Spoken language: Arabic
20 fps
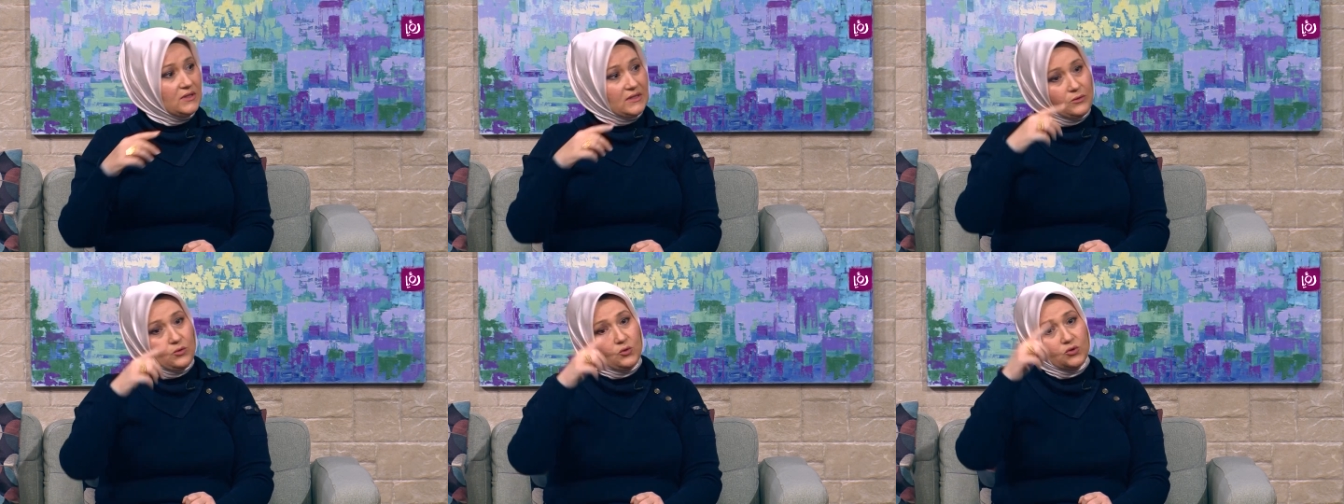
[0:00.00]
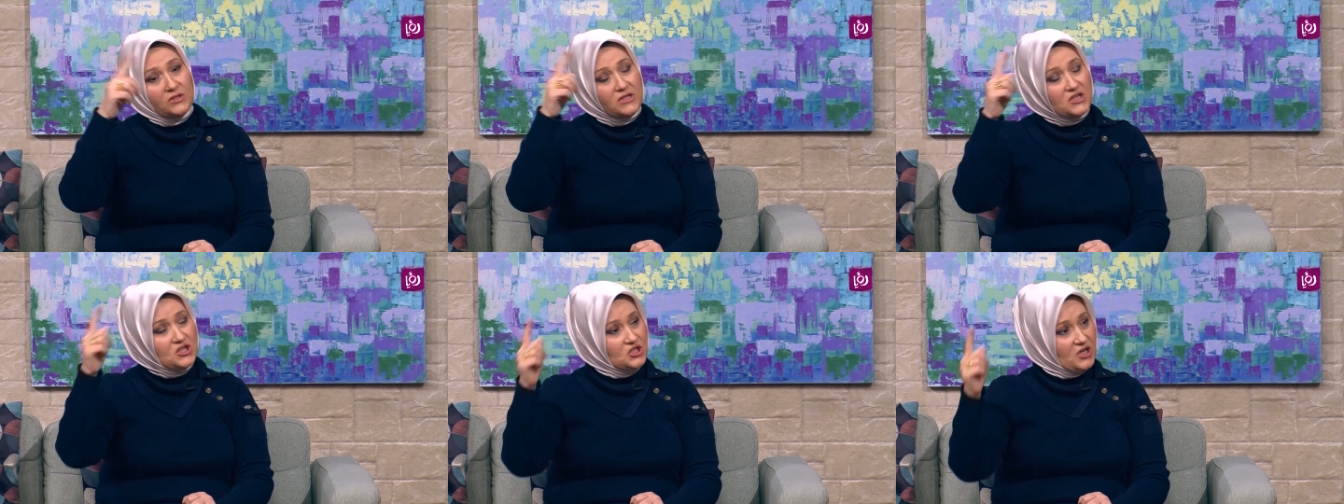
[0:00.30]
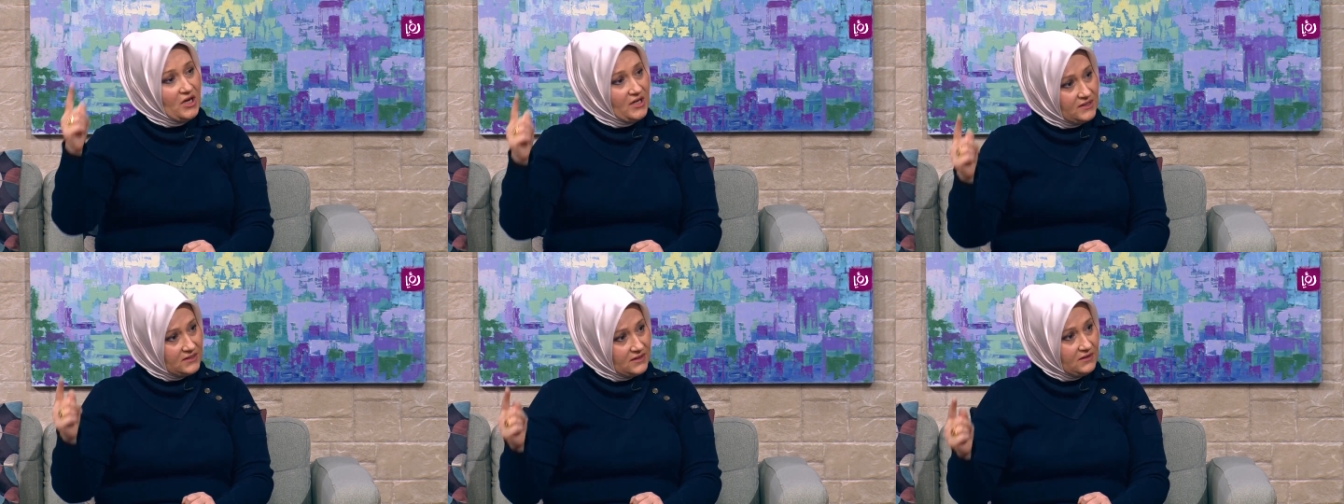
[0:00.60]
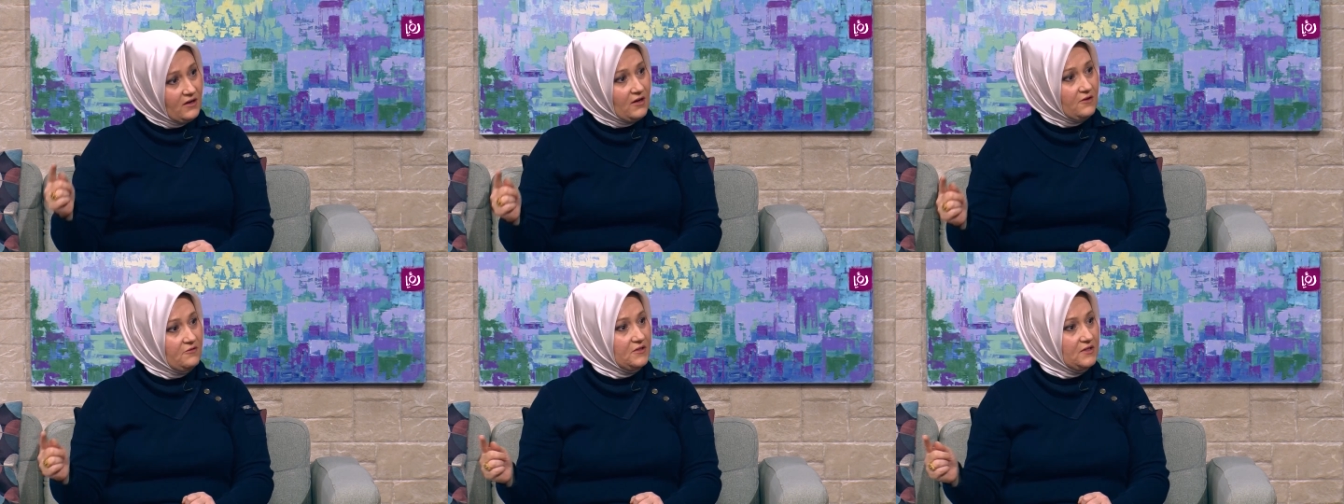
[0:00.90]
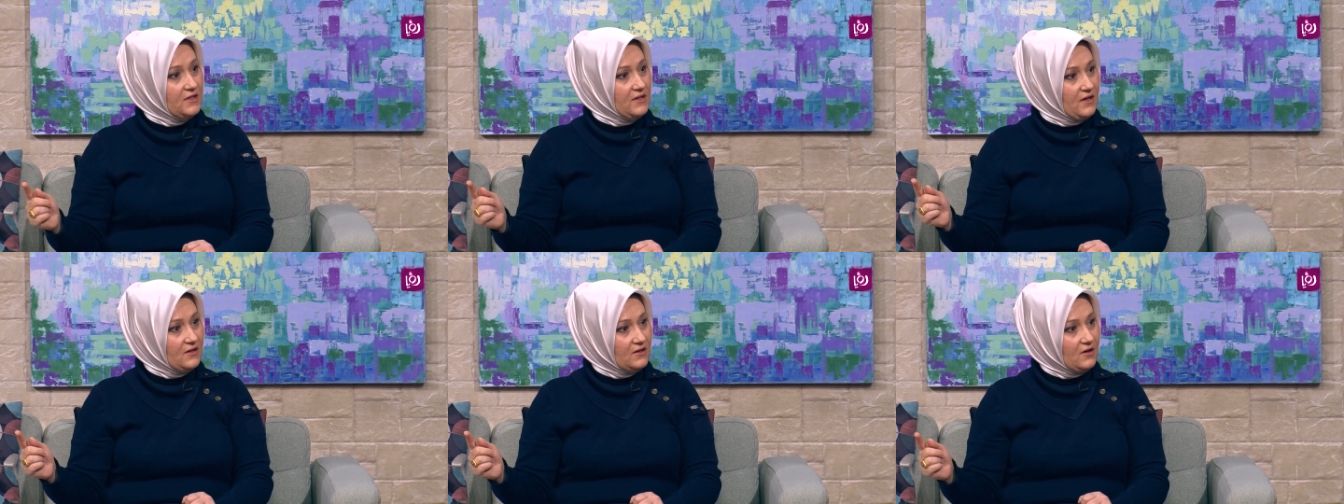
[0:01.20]
وترجع تنخفض
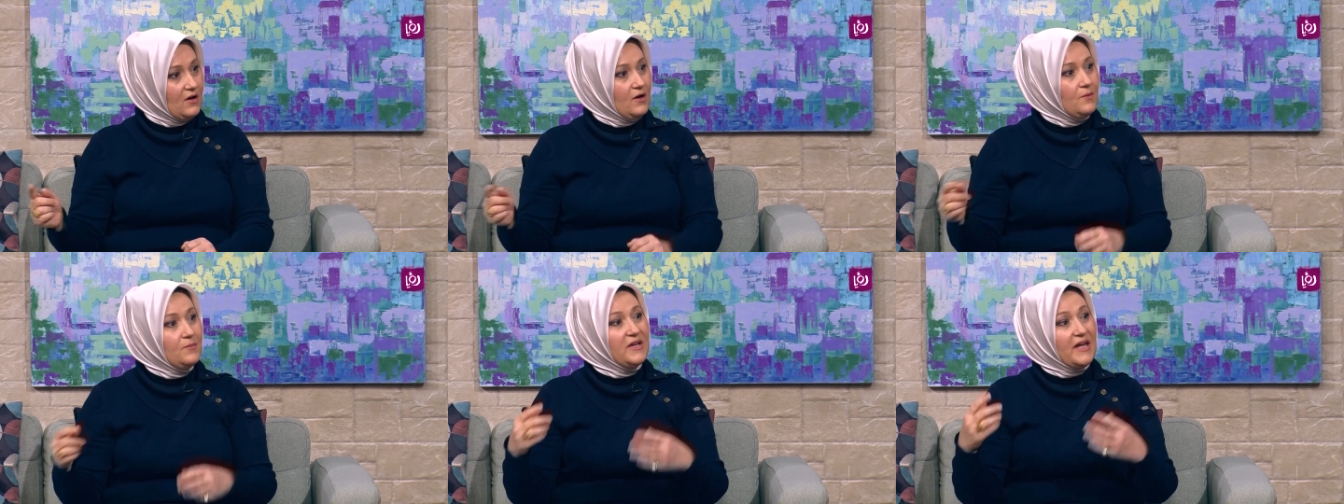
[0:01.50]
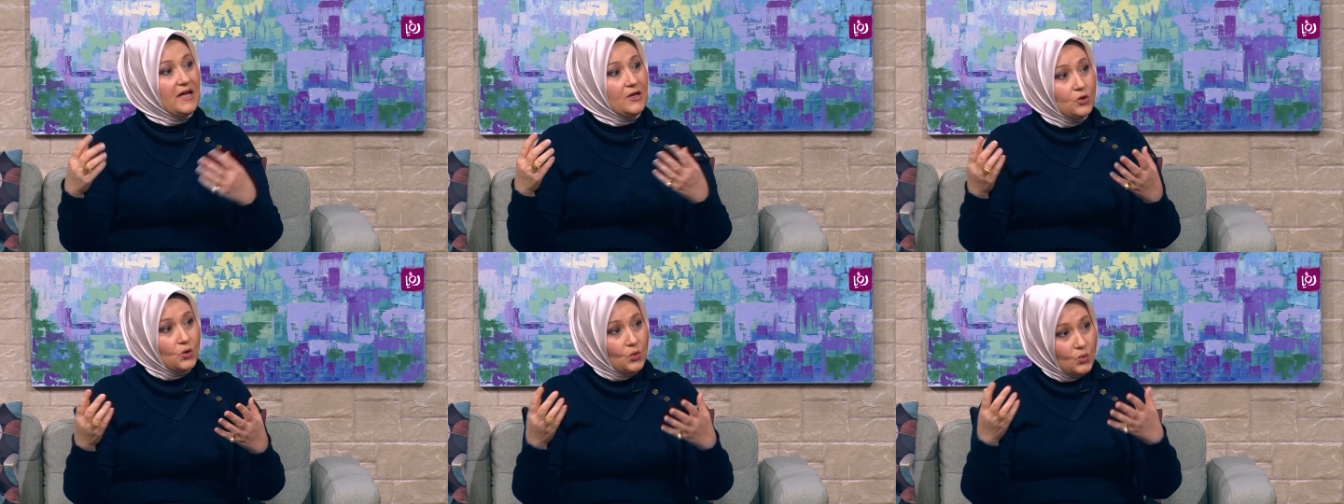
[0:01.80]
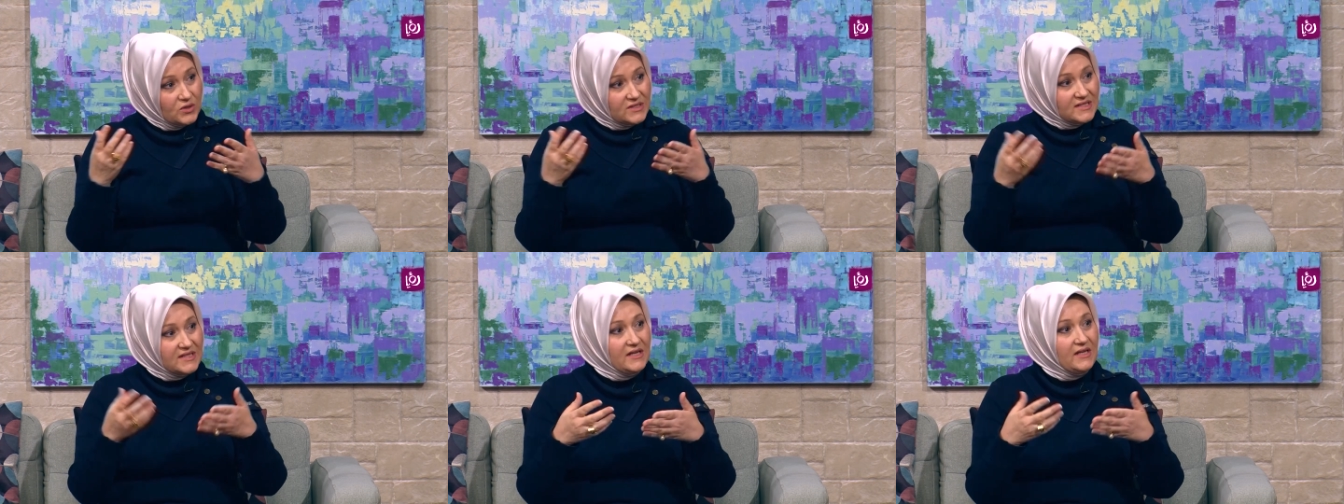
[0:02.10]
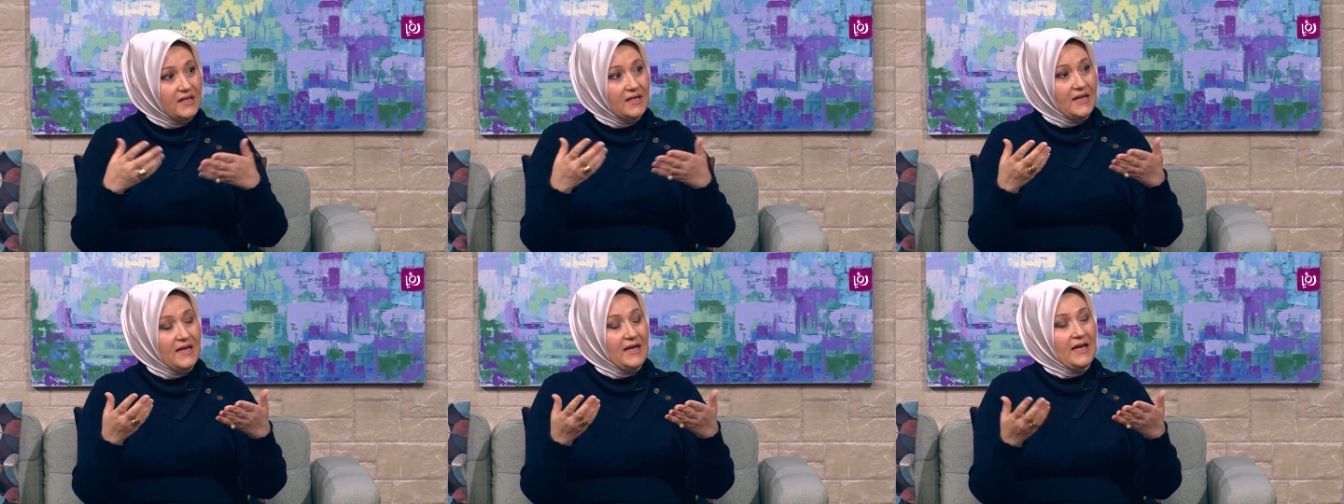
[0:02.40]
الارقام لانه وصل